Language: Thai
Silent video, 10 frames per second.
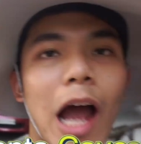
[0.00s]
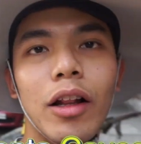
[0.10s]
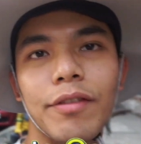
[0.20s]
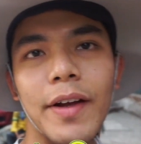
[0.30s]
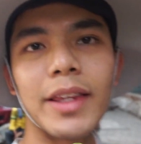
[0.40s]

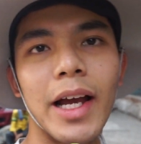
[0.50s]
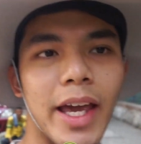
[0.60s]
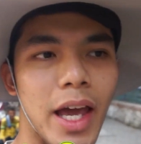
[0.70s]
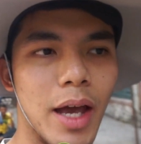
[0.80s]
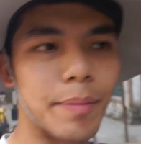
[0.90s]
Elephanta
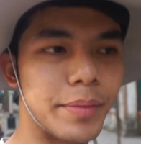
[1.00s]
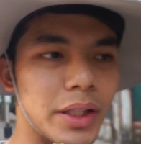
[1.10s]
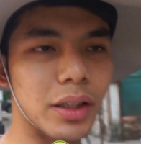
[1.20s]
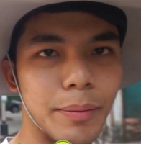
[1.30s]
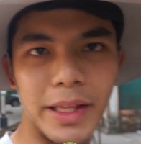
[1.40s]
Cave
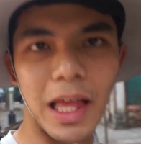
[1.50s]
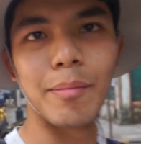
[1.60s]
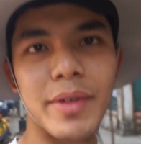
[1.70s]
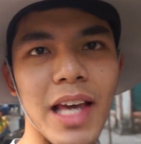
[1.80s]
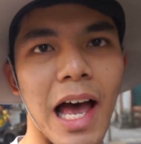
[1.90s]
คือเป็น
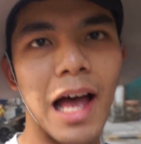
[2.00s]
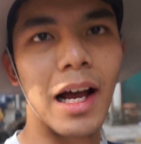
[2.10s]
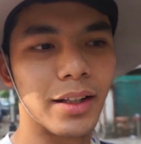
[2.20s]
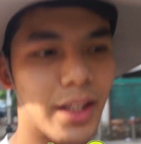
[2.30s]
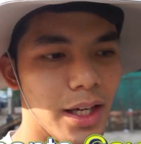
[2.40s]
ถ้ำช้าง
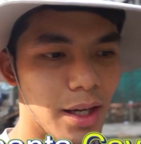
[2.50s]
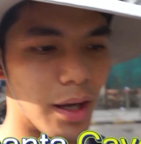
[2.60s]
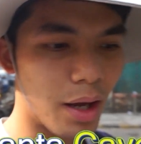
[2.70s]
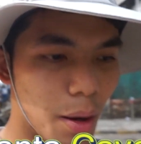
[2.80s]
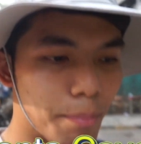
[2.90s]
ที่
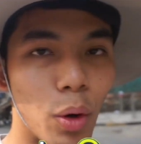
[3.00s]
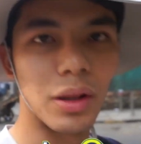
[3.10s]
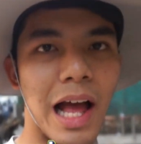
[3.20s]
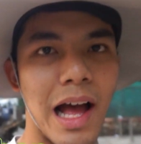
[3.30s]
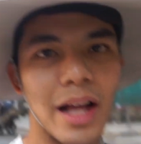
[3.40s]
โบรา